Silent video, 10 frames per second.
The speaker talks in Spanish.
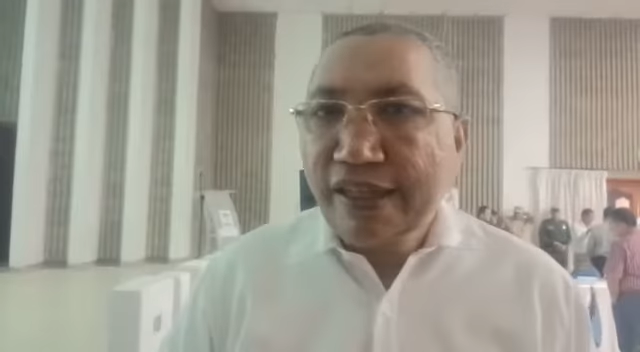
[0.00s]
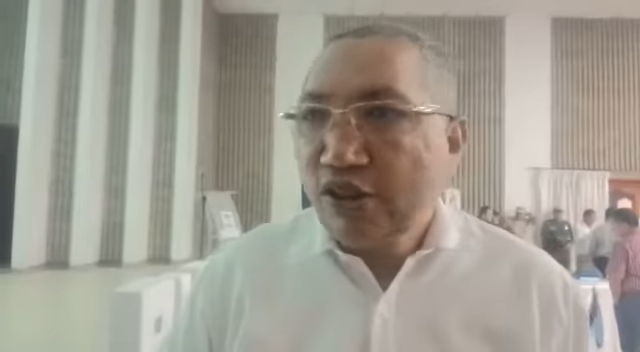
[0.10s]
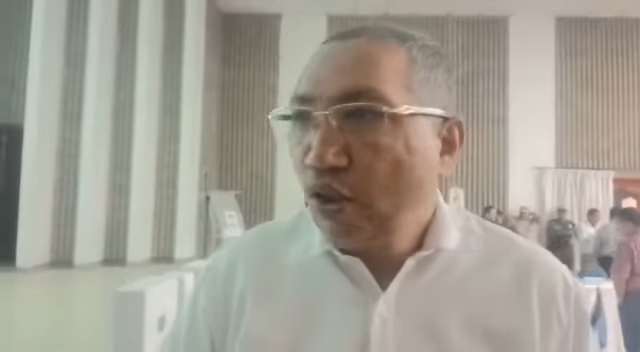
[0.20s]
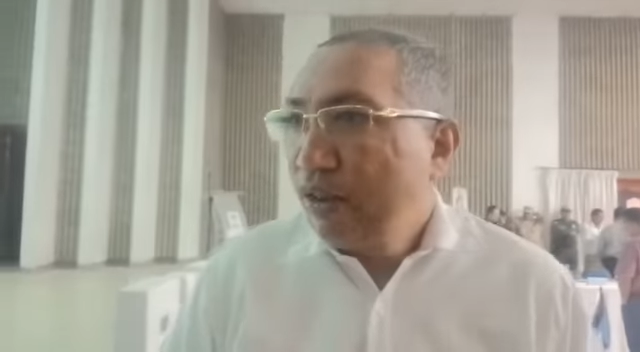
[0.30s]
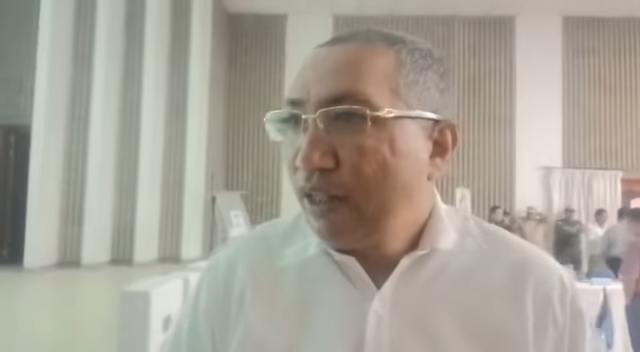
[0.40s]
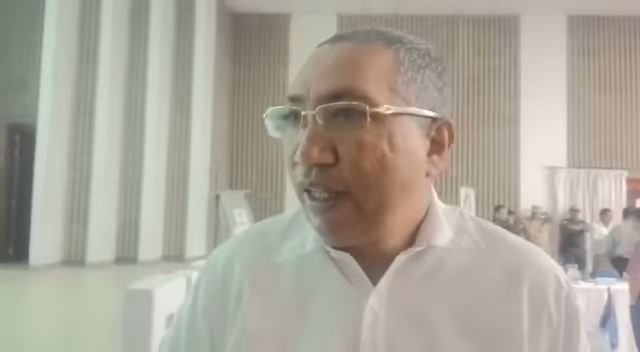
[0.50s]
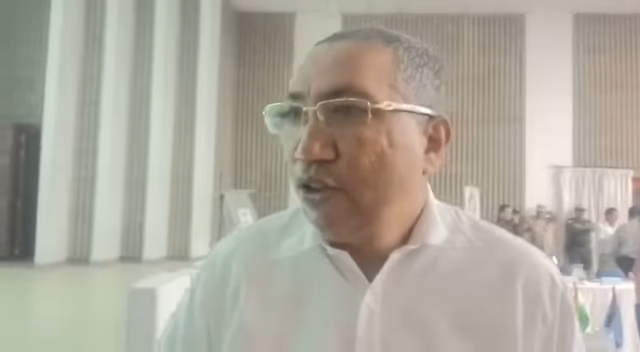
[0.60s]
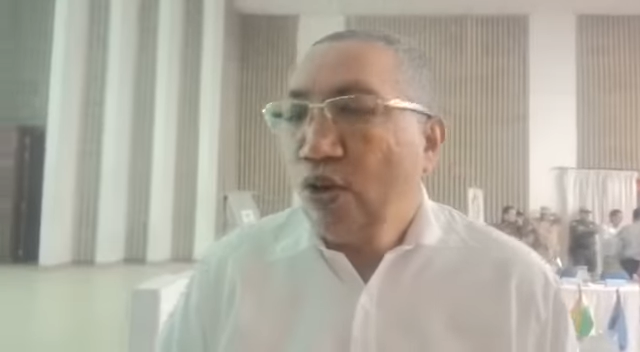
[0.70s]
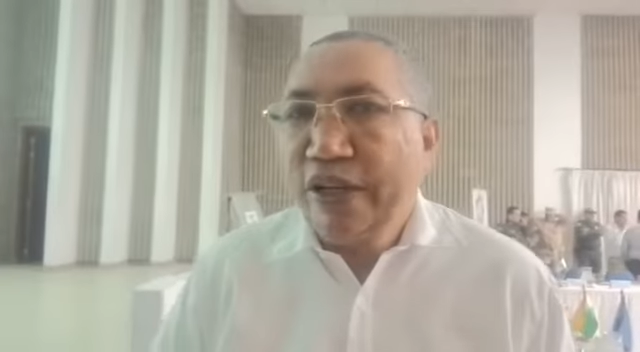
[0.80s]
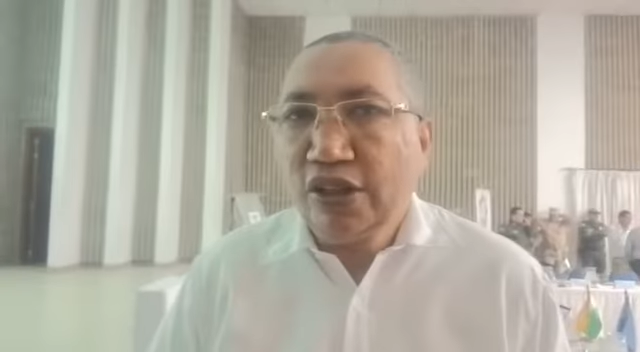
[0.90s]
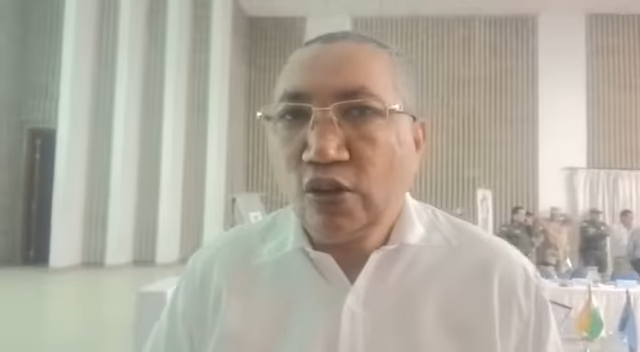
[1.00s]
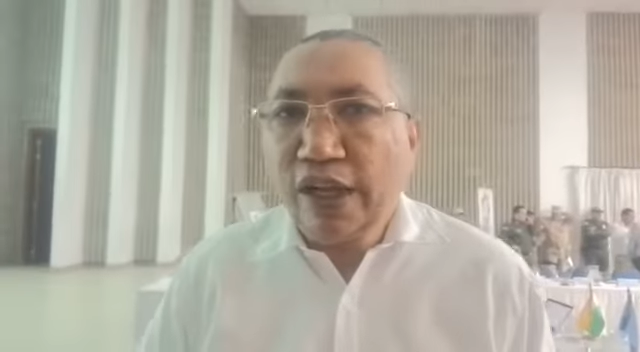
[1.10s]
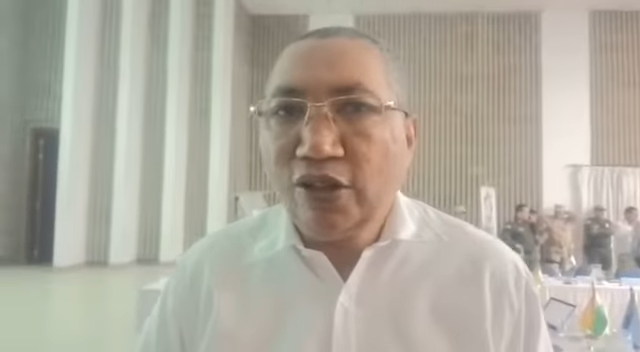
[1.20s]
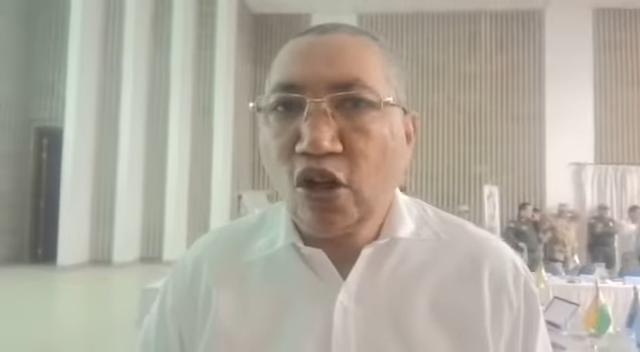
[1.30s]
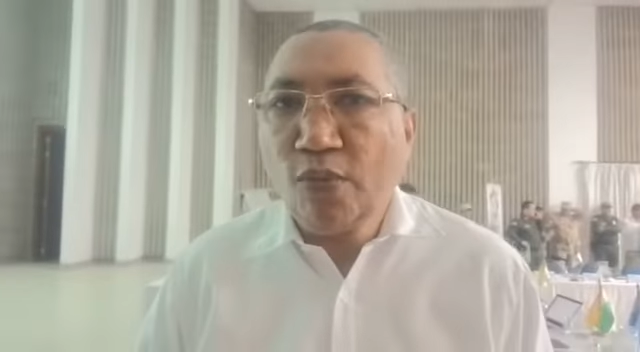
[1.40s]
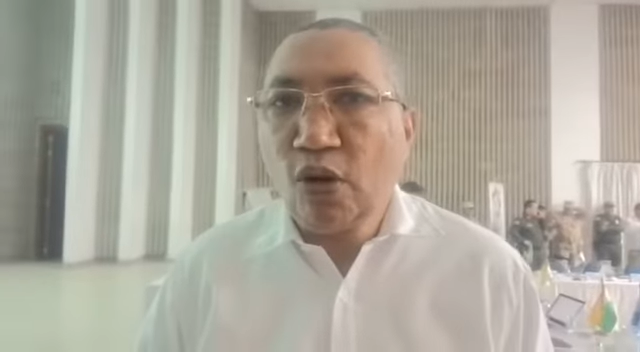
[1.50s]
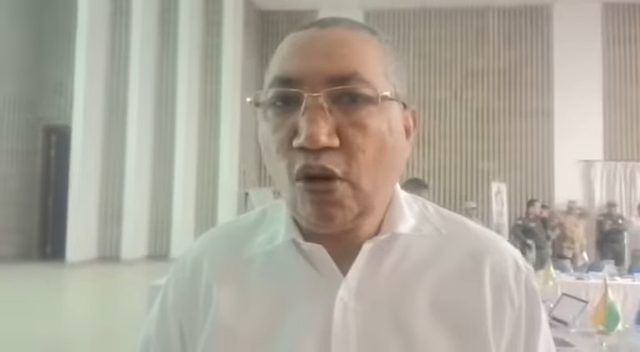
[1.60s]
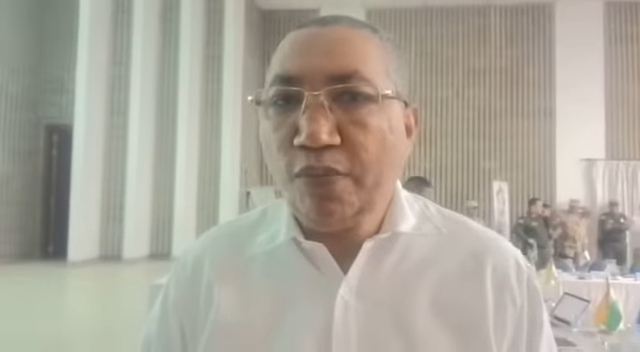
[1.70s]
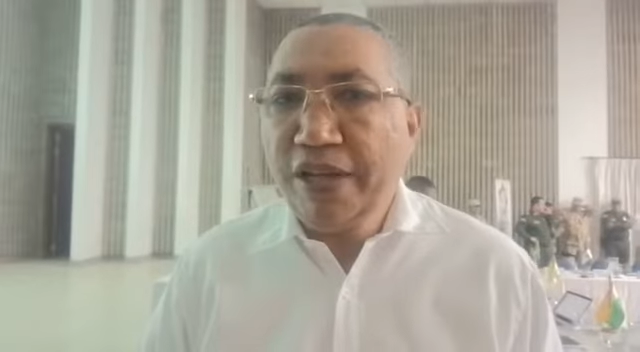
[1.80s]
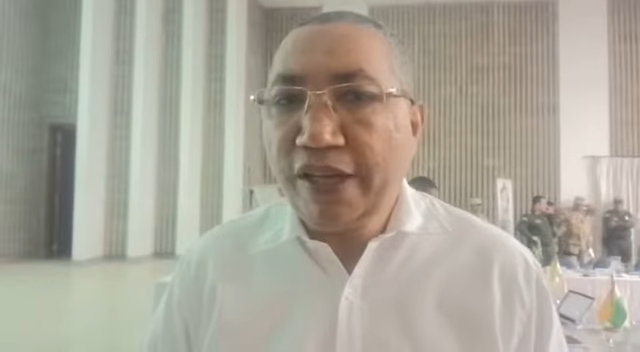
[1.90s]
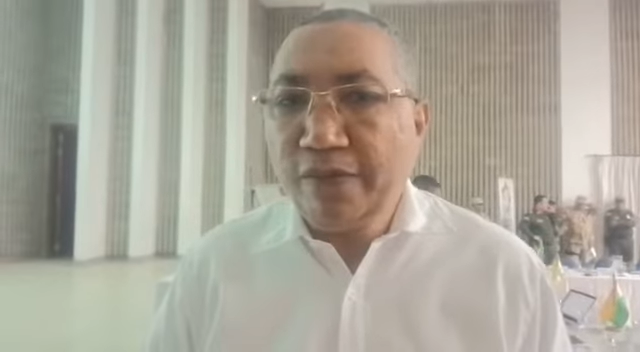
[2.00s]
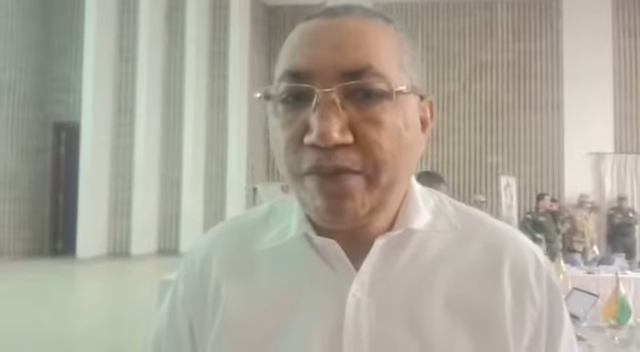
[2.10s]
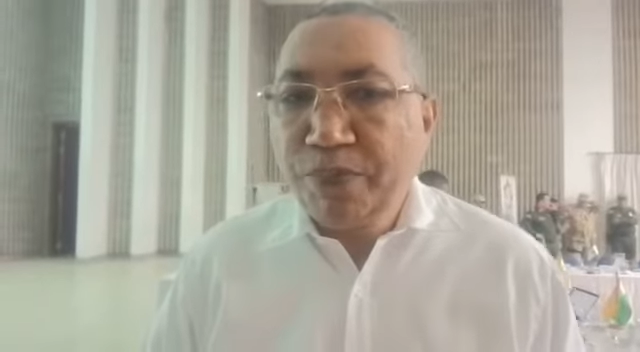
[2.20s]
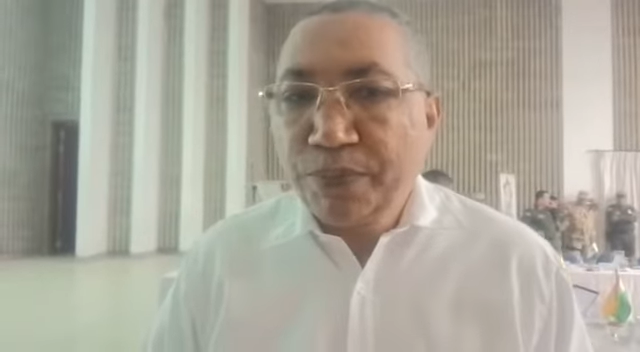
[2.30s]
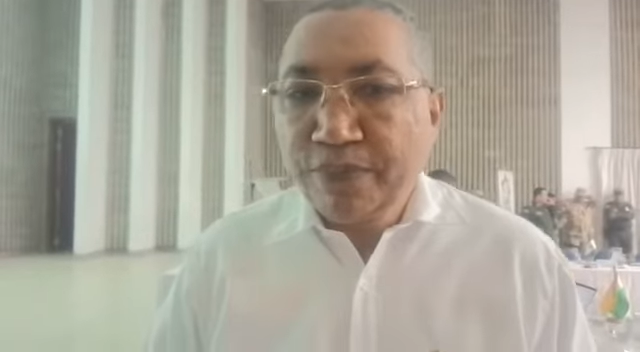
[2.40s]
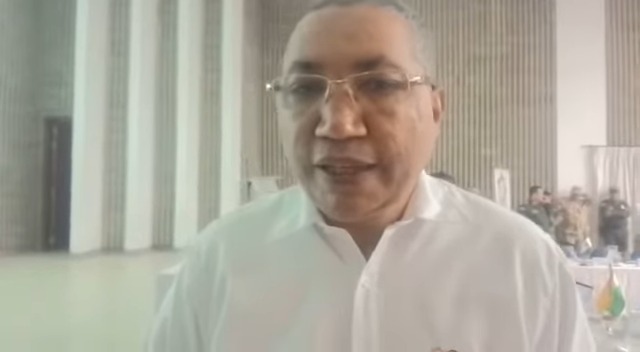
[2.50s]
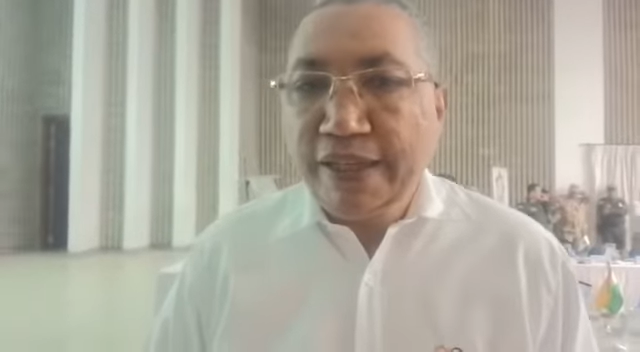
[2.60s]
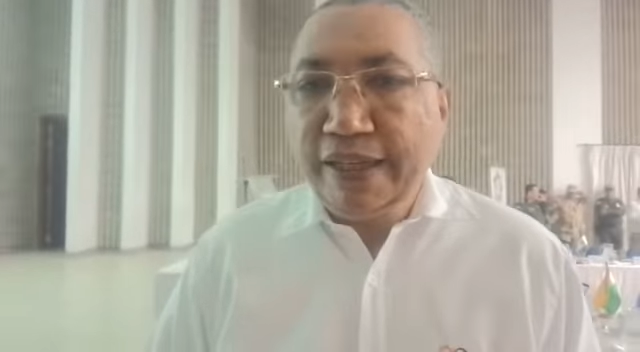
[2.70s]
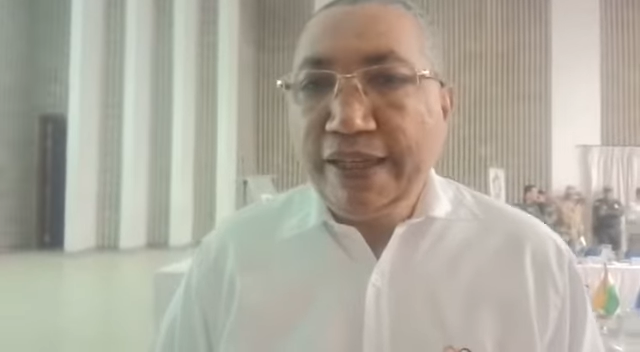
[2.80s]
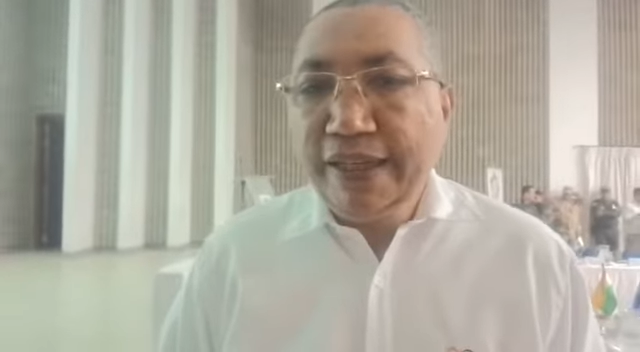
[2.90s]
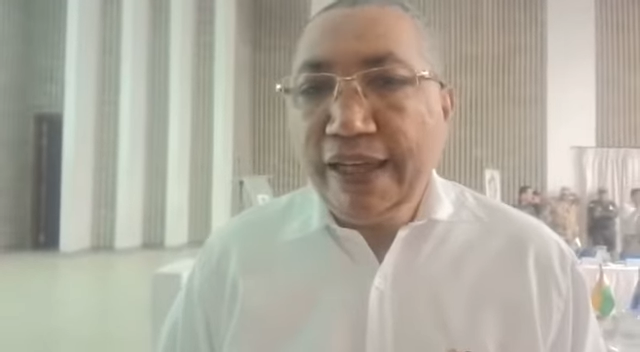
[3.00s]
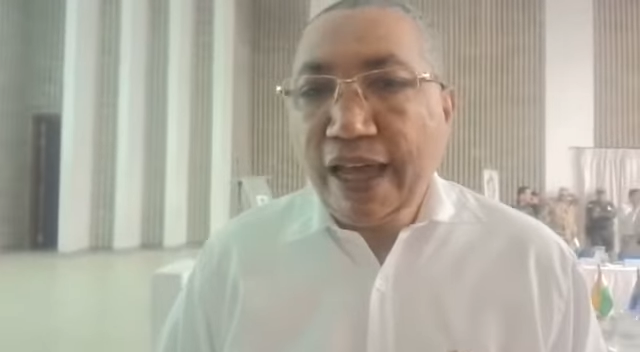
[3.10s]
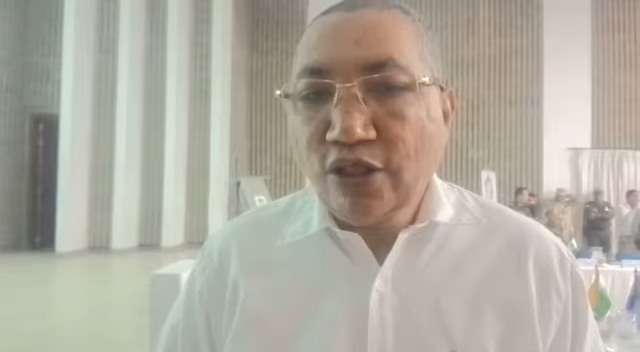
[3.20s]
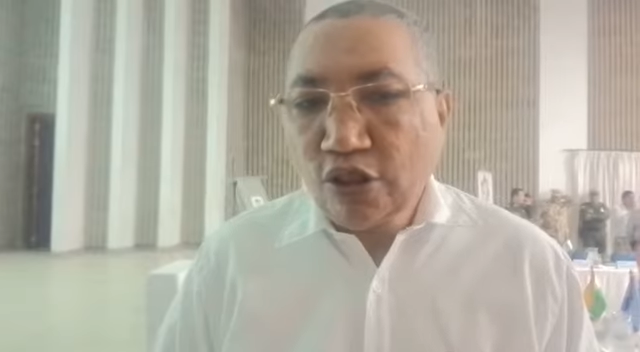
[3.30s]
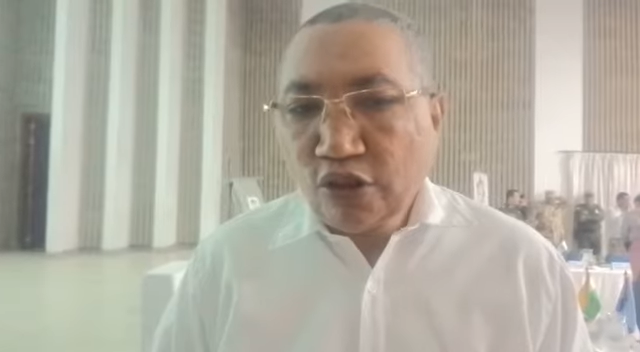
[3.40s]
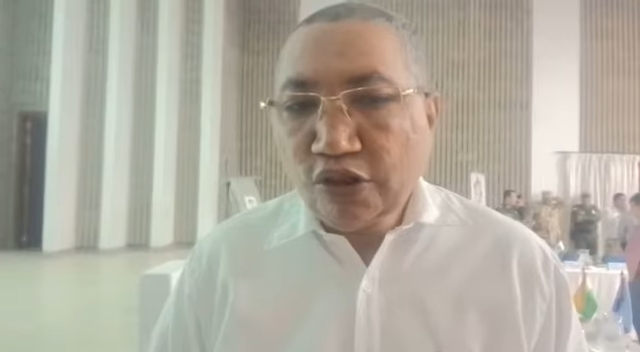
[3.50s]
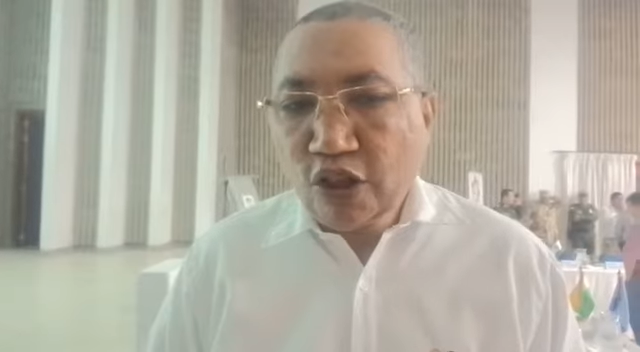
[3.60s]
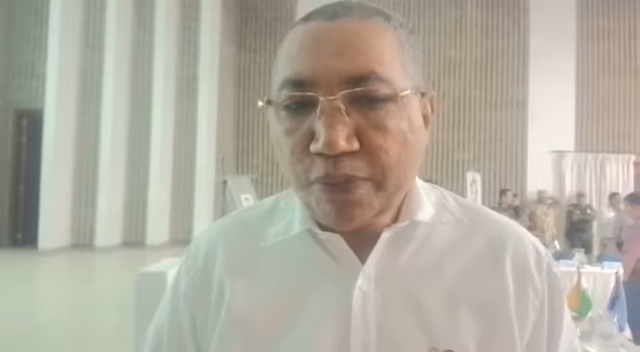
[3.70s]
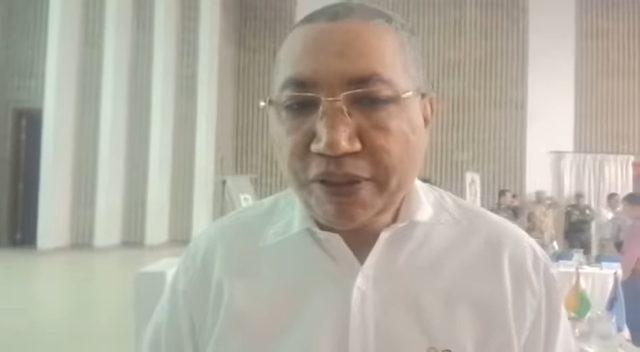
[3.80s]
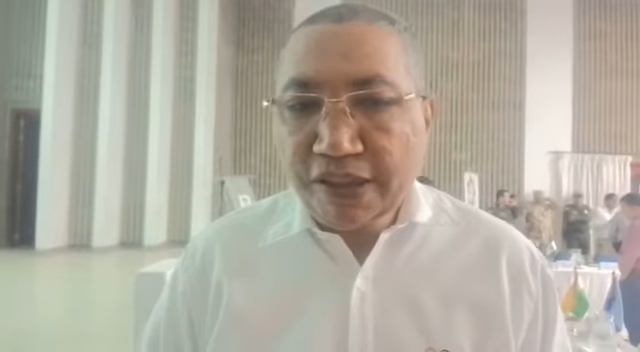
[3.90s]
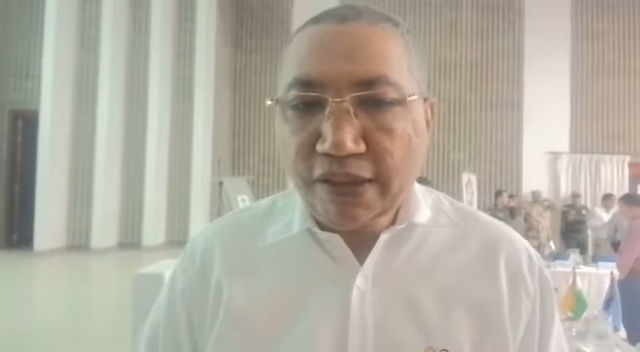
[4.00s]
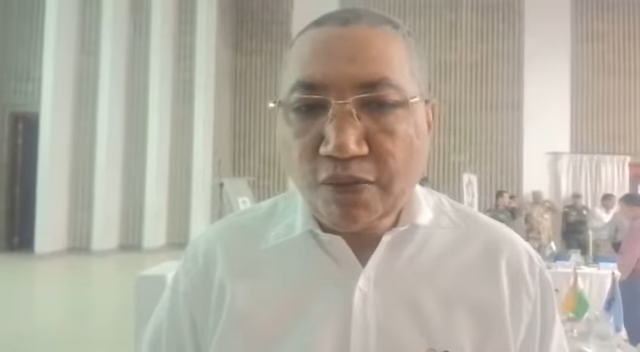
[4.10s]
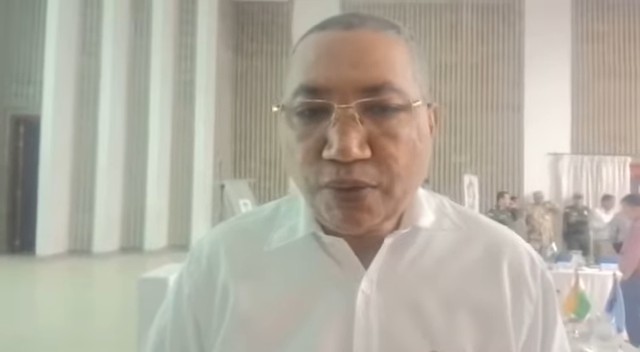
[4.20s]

que son tanto venezolanos como colombianos. Eh, a nosotros se nos presenta